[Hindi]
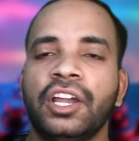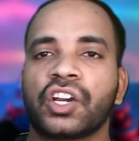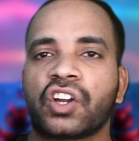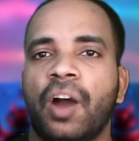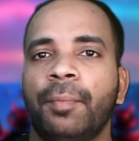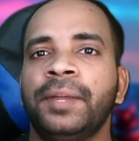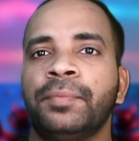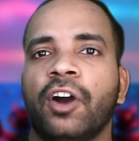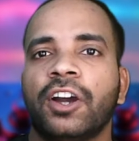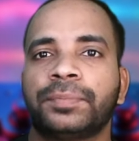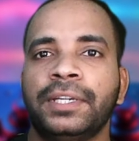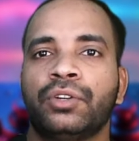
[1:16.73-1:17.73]
कॉमेंट
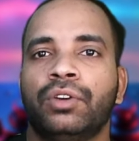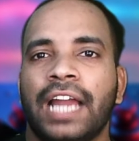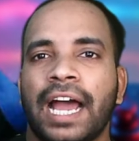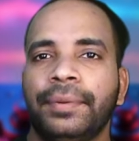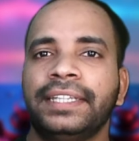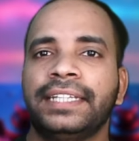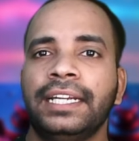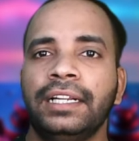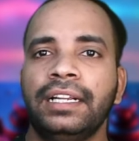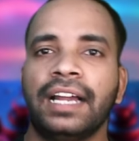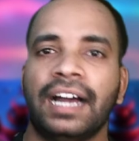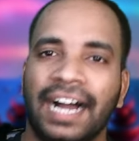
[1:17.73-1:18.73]
बॉक्स में गुलाबी दिल
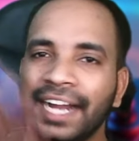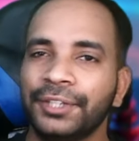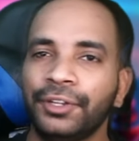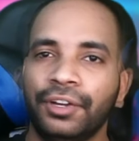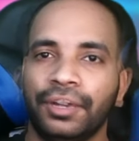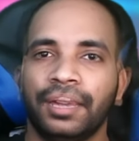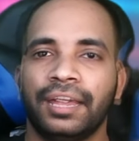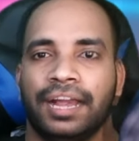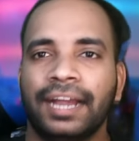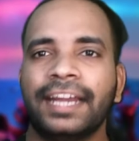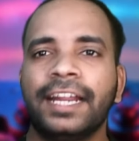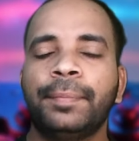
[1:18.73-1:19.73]
हक दो
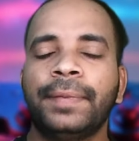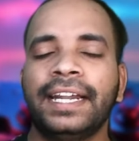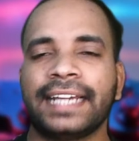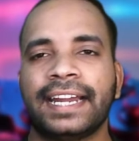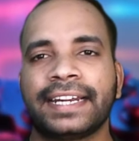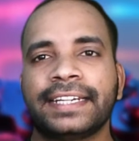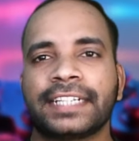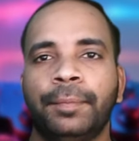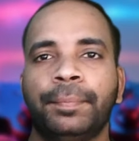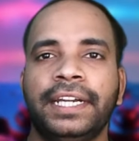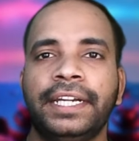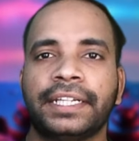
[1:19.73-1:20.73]
अगर अपना टारगेट
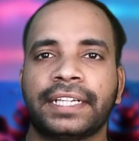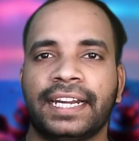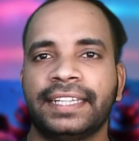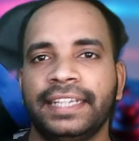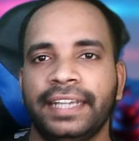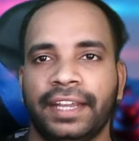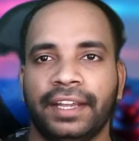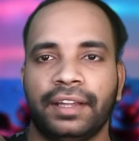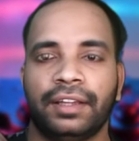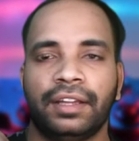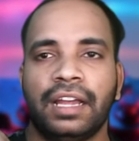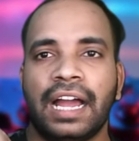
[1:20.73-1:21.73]
कंप्लीट कर दिए
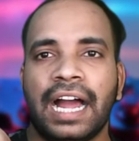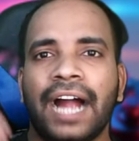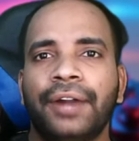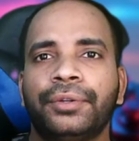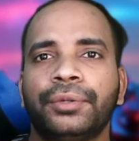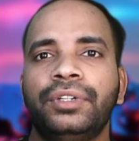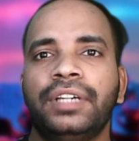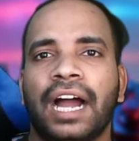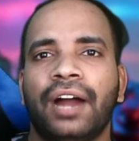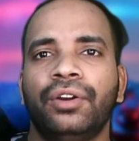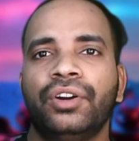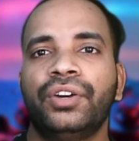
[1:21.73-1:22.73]
हाउ टू
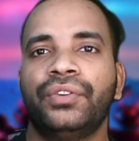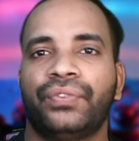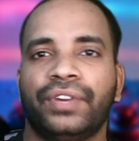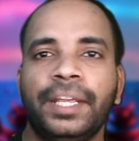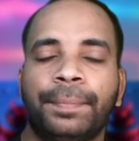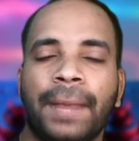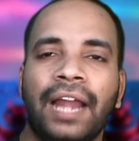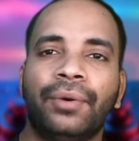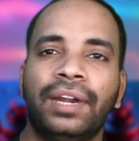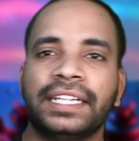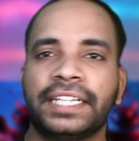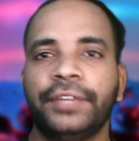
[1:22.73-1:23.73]
डाउनलोड फ्री पाल
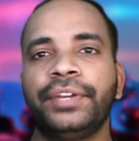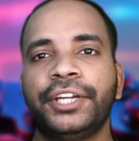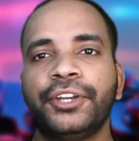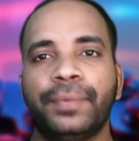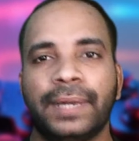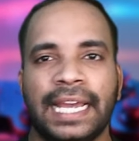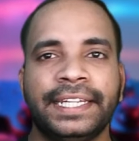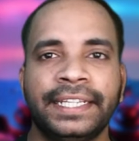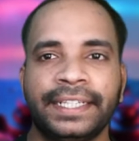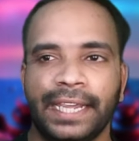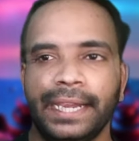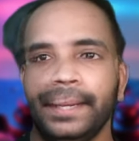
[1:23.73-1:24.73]
वर्ल्ड की वीडियो बना
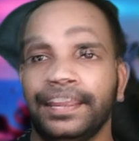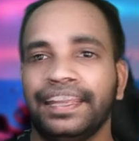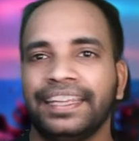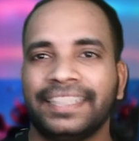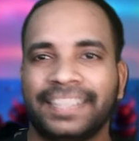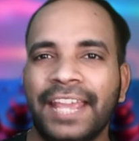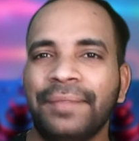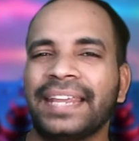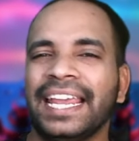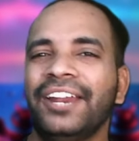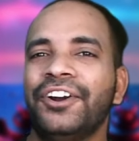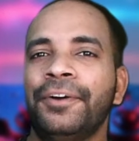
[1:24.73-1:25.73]
देंगे गेम
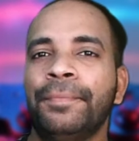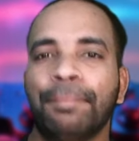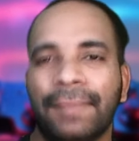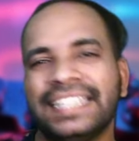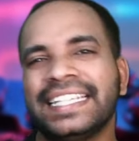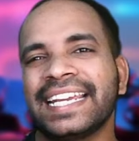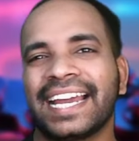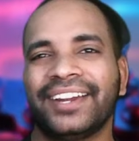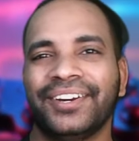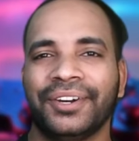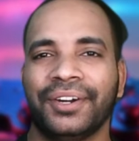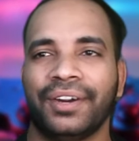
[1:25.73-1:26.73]
खेलो मजे
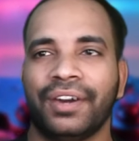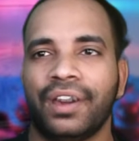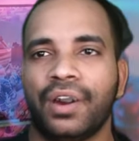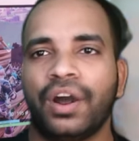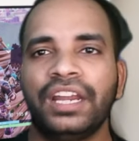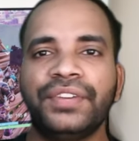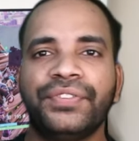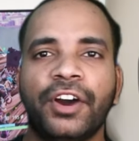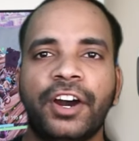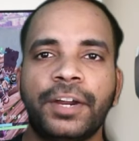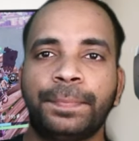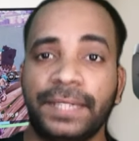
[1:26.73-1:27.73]
करो ओनली
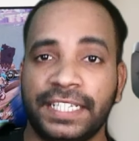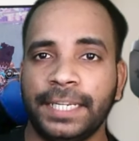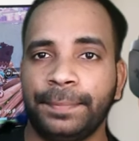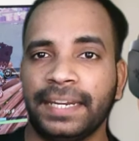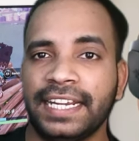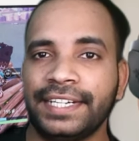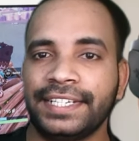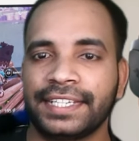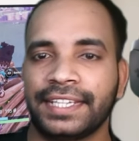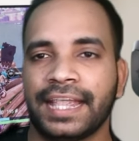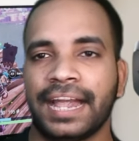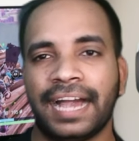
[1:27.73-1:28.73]
फॉर पीसी प्लेयर्स
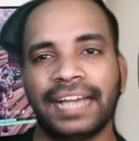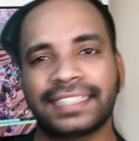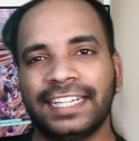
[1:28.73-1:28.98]
आज के